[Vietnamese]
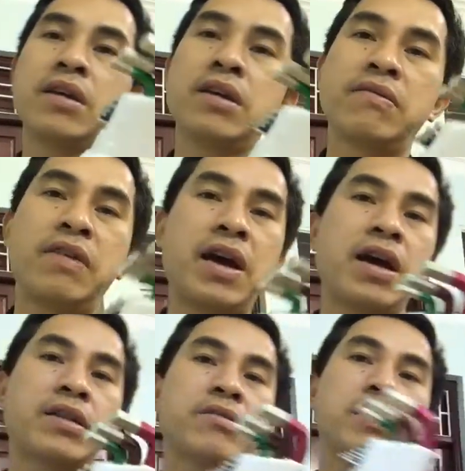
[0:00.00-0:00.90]

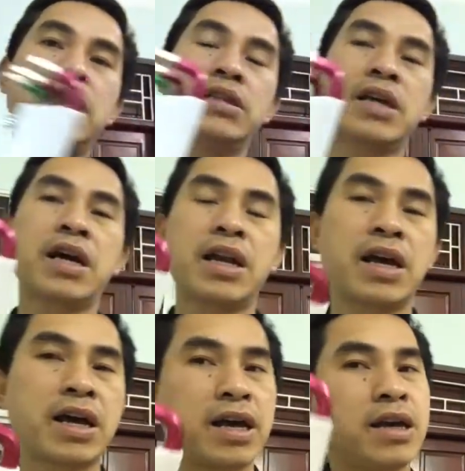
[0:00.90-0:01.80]
và tôi nghĩ rằng
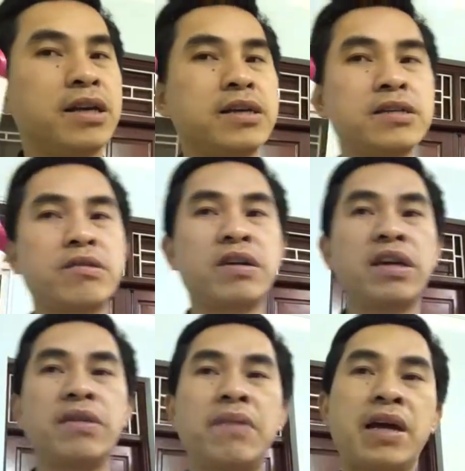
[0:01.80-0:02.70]
là sau
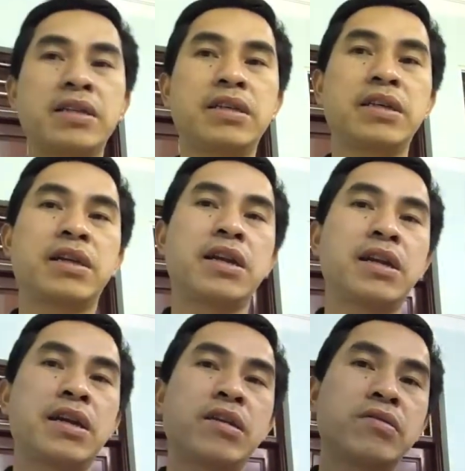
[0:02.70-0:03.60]
khi bạn chỉ
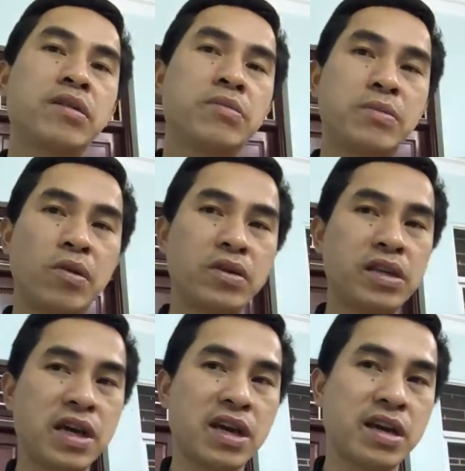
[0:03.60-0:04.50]
cần là đầu tư một bộ như
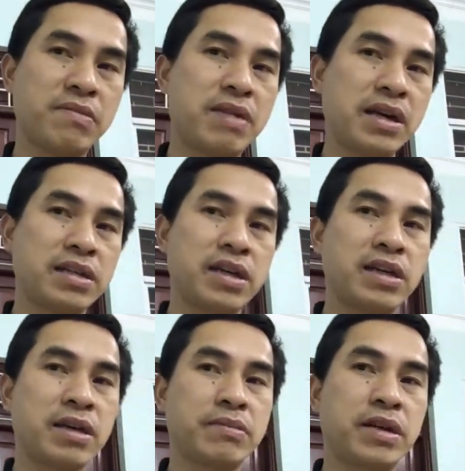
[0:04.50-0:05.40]
này các bạn thấy
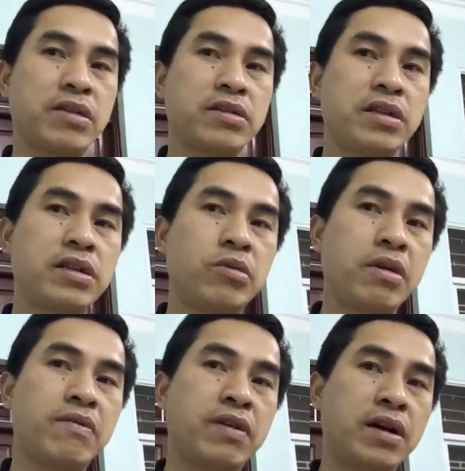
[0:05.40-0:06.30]
cảm thấy nó rất
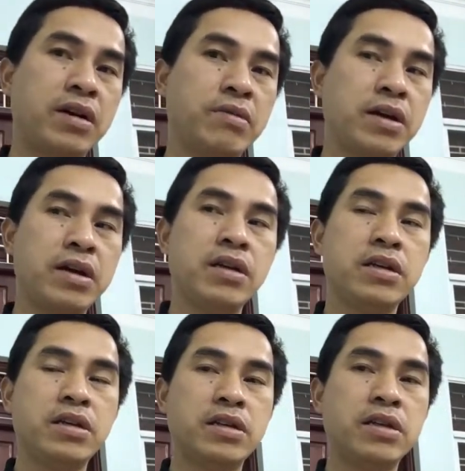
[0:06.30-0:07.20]
tuyệt vời đúng không ạ
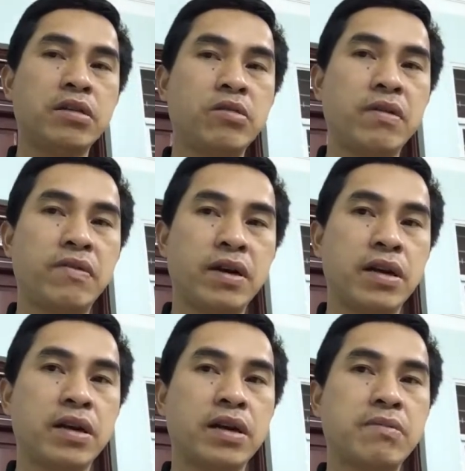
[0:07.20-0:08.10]
rất tuyệt
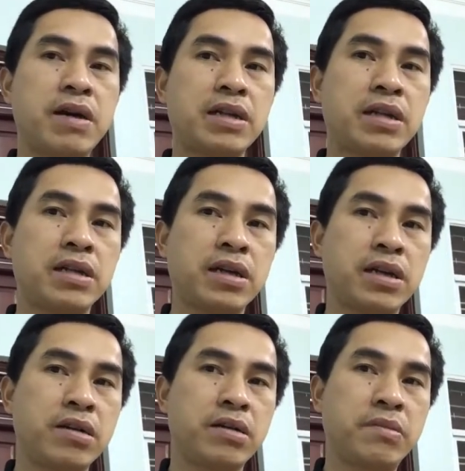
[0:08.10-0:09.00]
vời các bạn nhìn thấy
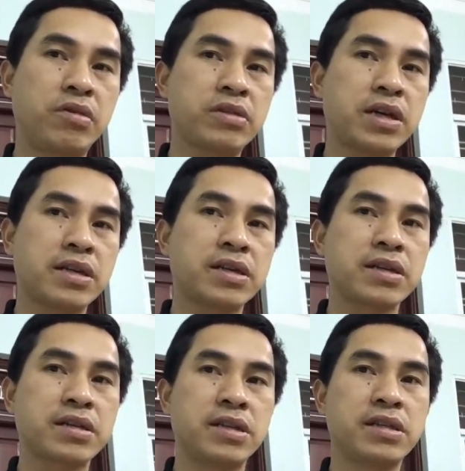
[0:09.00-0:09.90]
nó màu sắc
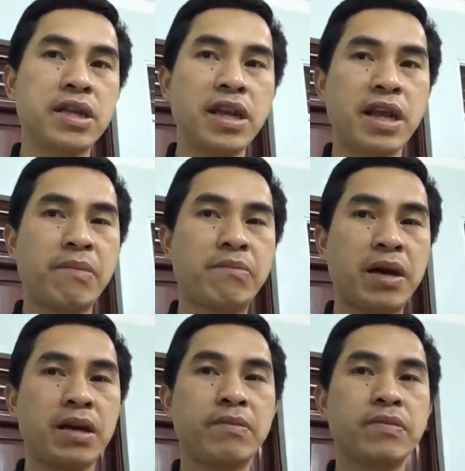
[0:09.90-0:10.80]
sặc sỡ rất đẹp
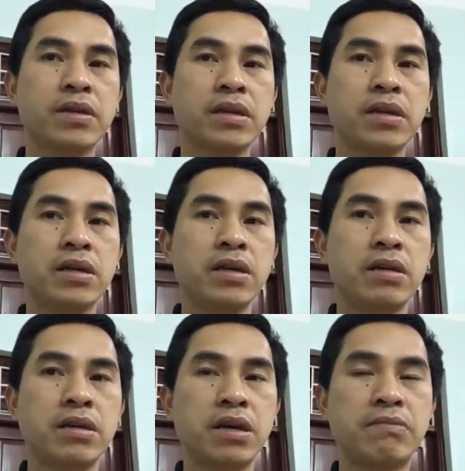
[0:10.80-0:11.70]
mắt
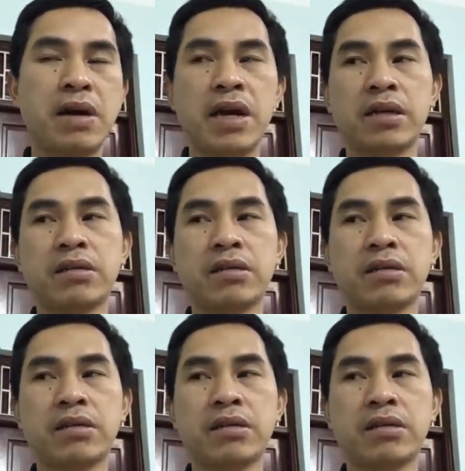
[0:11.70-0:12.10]
các bạn có